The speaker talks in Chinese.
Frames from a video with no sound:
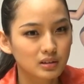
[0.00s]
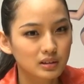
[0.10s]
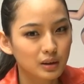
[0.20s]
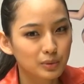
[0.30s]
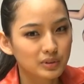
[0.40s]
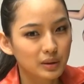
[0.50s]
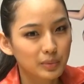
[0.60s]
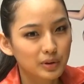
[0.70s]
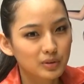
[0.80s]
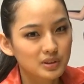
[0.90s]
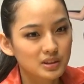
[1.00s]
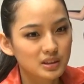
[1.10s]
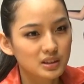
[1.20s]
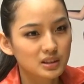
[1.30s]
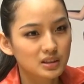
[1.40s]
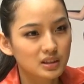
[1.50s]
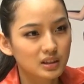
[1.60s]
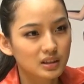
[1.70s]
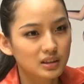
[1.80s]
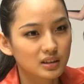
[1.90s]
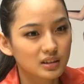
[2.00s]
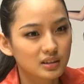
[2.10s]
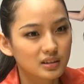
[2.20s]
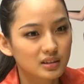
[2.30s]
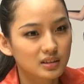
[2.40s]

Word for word: 当我男朋友，其实呃，